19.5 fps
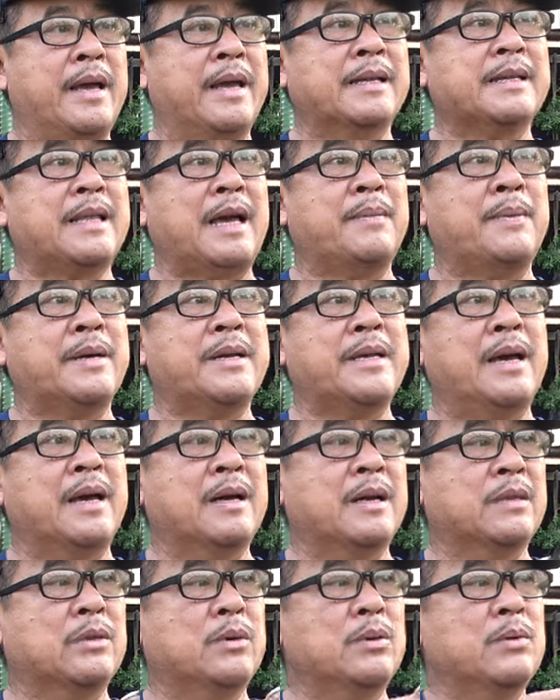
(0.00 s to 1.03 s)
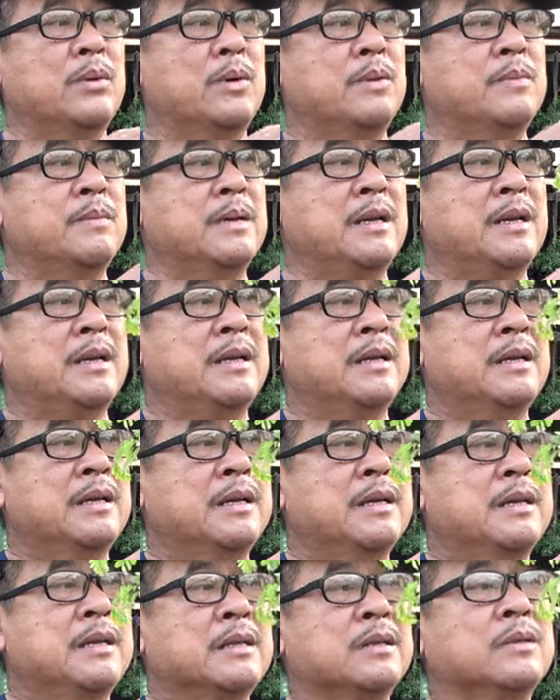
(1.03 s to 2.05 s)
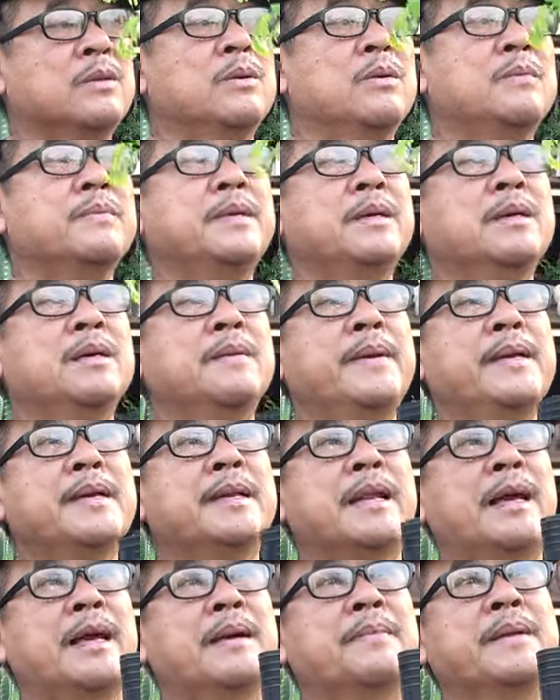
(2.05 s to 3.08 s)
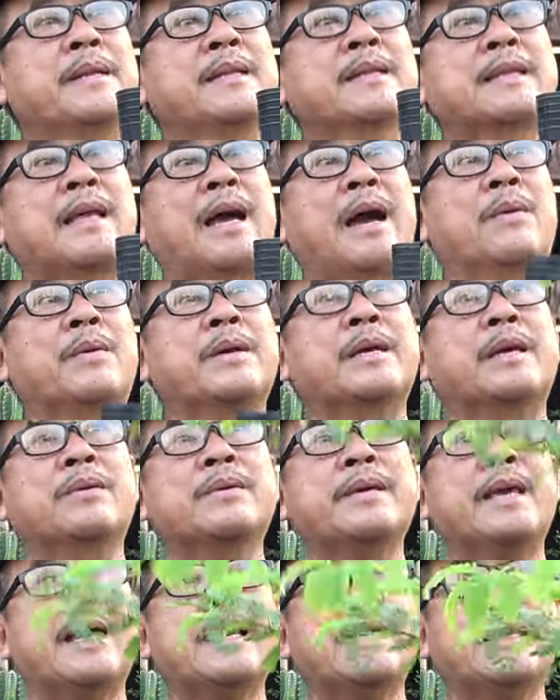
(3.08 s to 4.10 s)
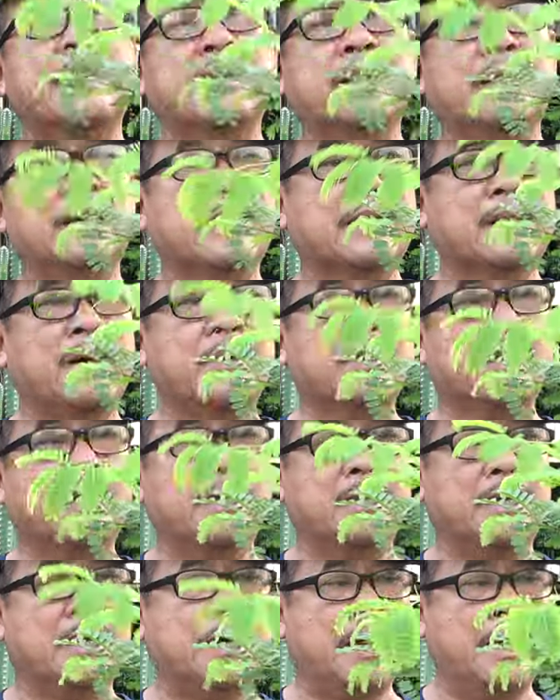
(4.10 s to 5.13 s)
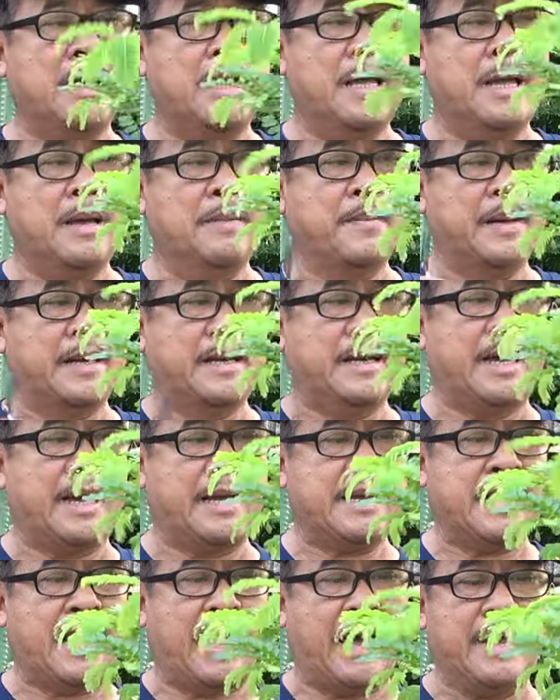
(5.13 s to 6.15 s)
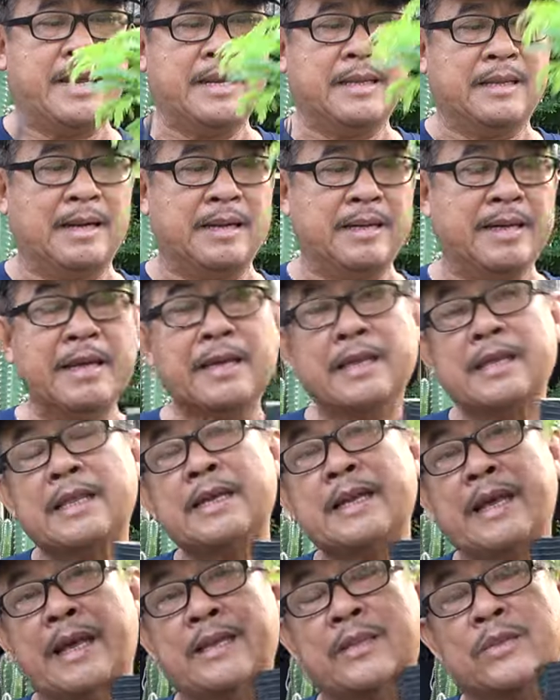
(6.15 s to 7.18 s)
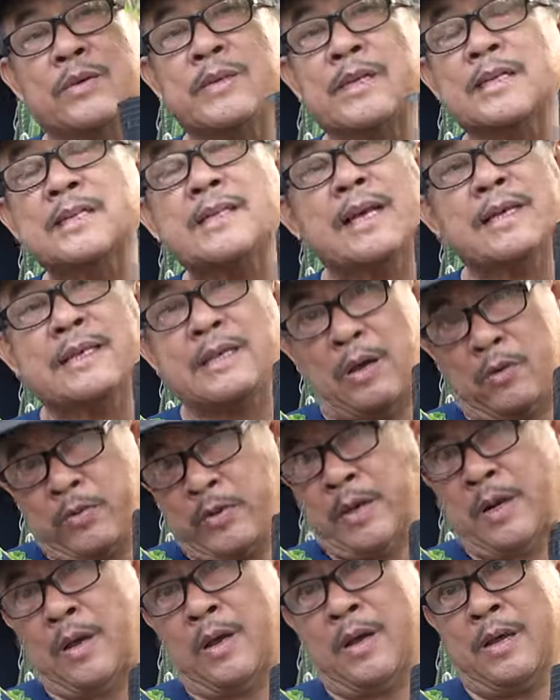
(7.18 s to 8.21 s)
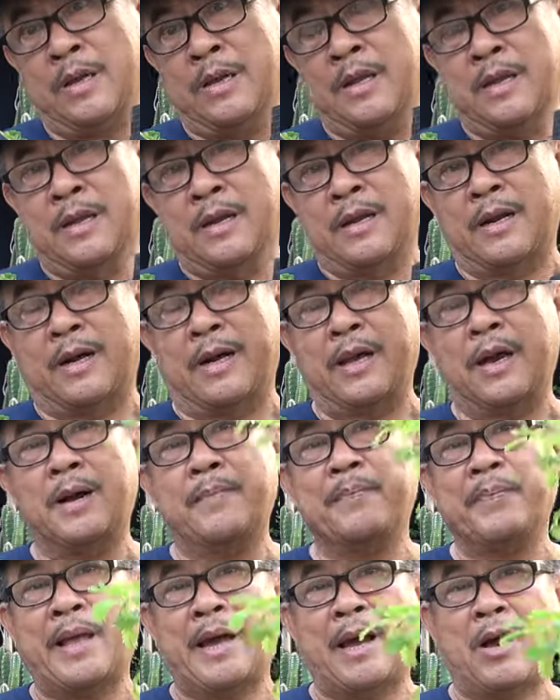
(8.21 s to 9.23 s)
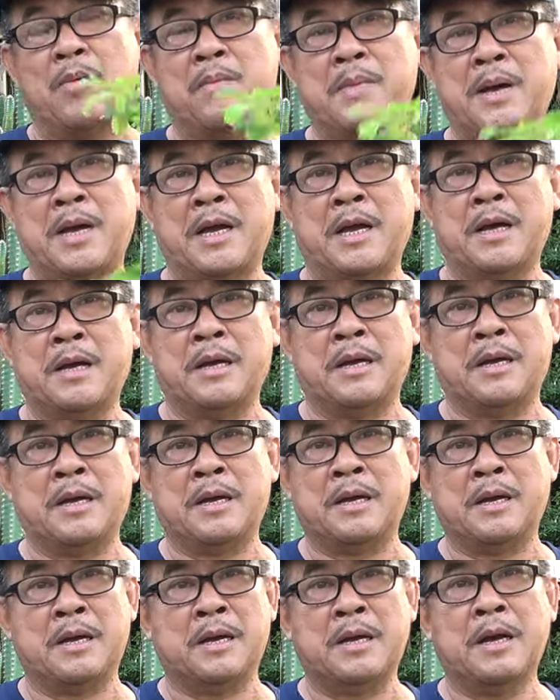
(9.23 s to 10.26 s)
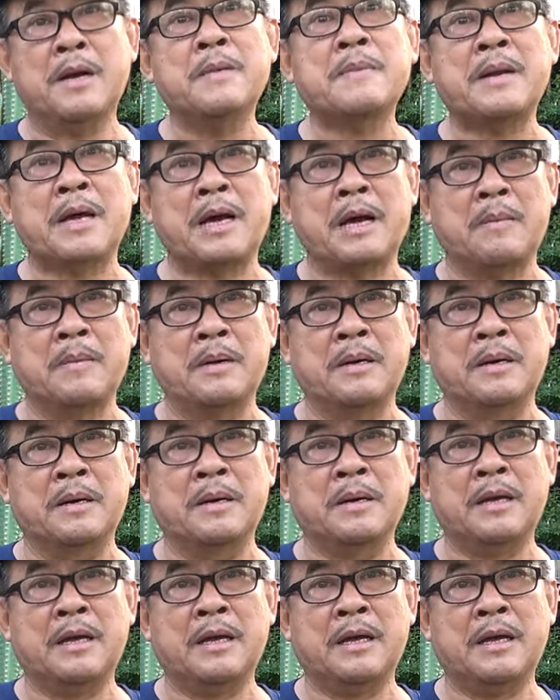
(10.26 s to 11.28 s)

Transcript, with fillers: hiện tại bây giờ là tôi cũng tôi cũng chưa biết là mình tạo cái kiểu dáng gì. Rồi thôi thì mình hãy để tự nhiên như thế này, tôi sẽ sang chậu cho nó. Rồi hôm nào mà hôm nào mà được